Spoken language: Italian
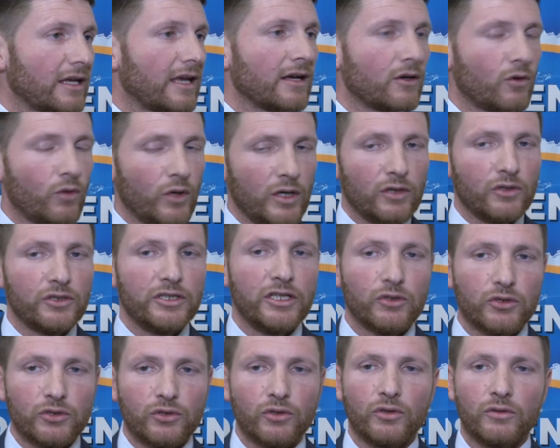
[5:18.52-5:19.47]
che è quello di
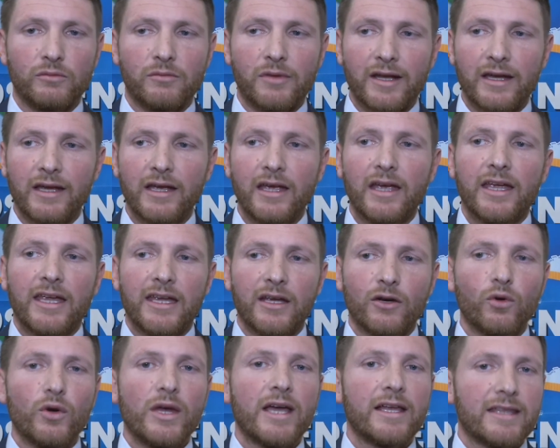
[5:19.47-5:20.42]
ottobre
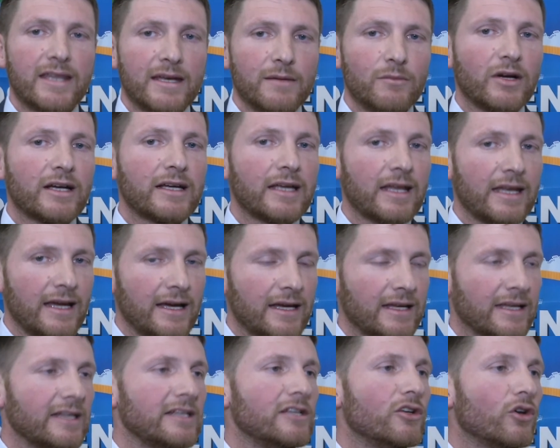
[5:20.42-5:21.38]
in cui andremo a
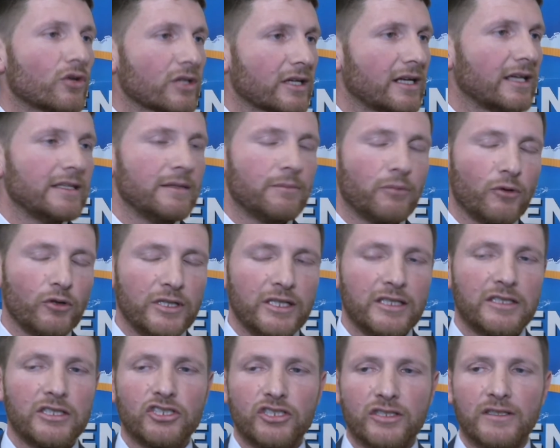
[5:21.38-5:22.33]
creare gli organi
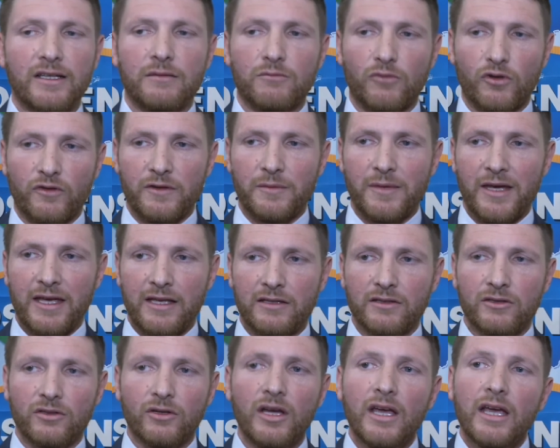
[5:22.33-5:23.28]
politici del
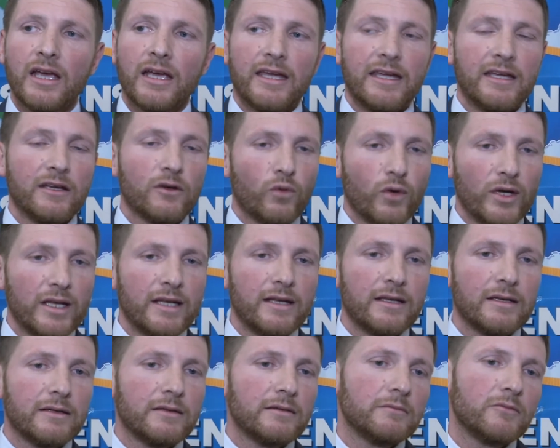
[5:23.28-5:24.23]
movimento. In
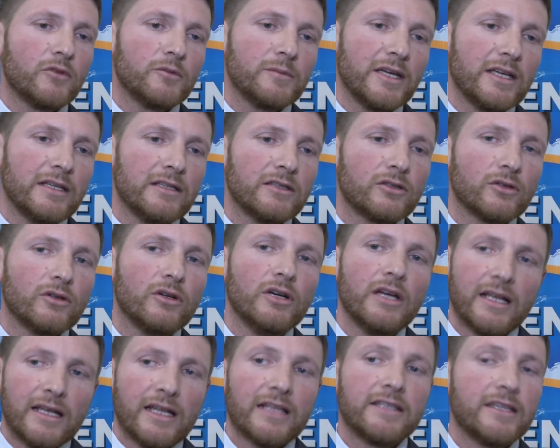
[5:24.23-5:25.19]
quel momento
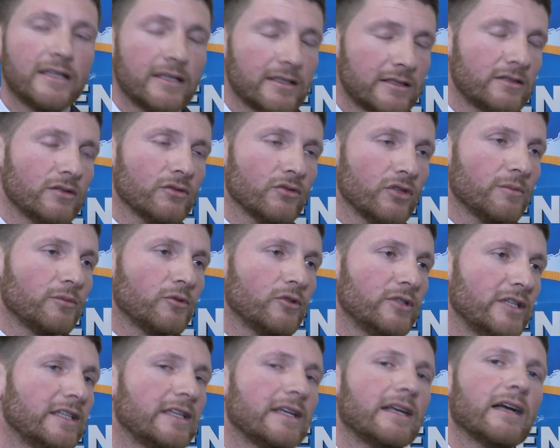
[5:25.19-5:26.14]
la direzione
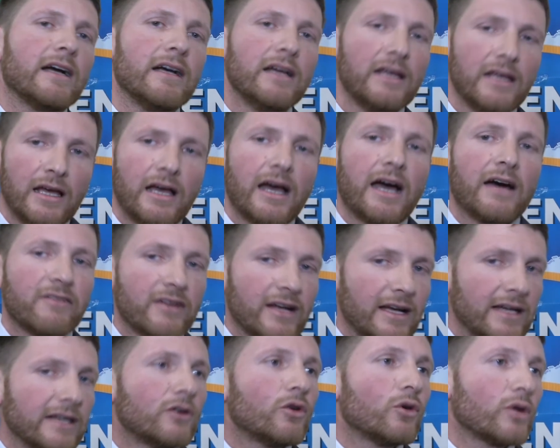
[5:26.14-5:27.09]
politica
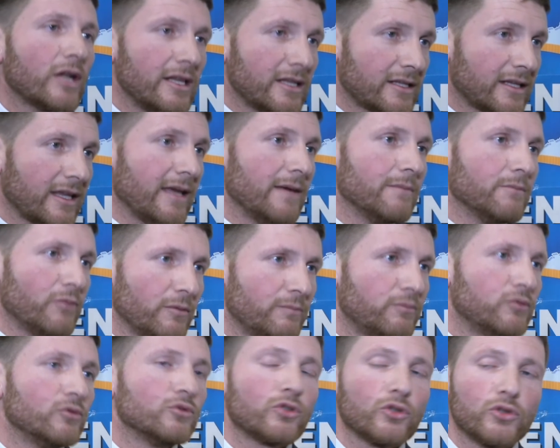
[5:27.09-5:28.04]
avrà ancora il tempo,
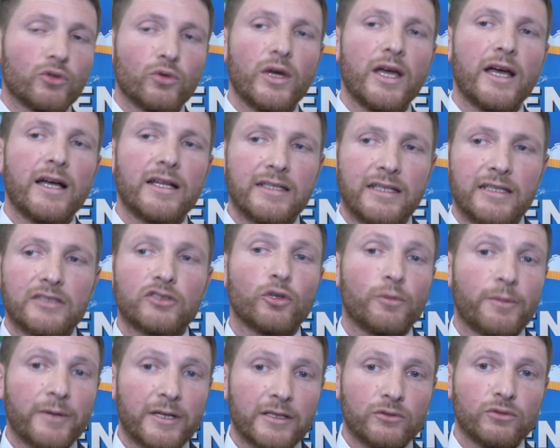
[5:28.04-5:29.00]
appunto due anni,
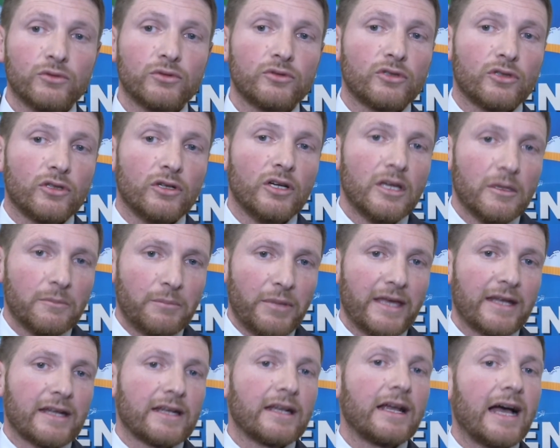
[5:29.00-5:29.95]
soprattutto
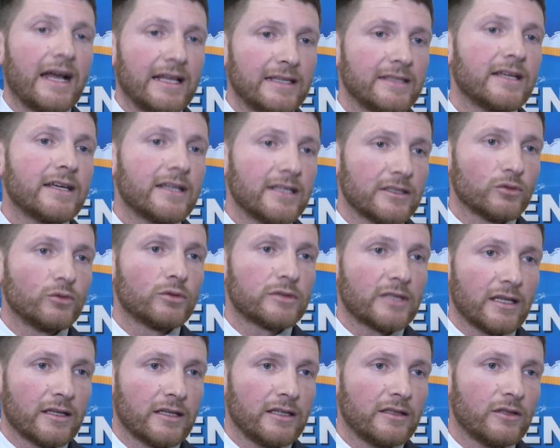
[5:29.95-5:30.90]
per andare sul
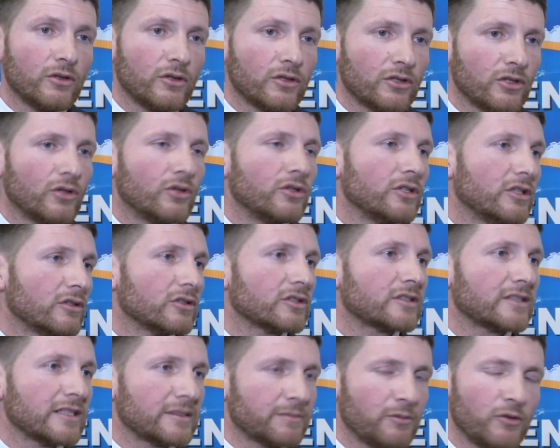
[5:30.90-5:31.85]
territorio con i
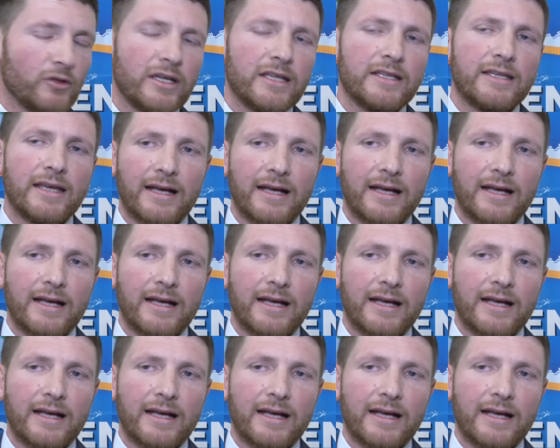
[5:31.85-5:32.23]
nostri esponenti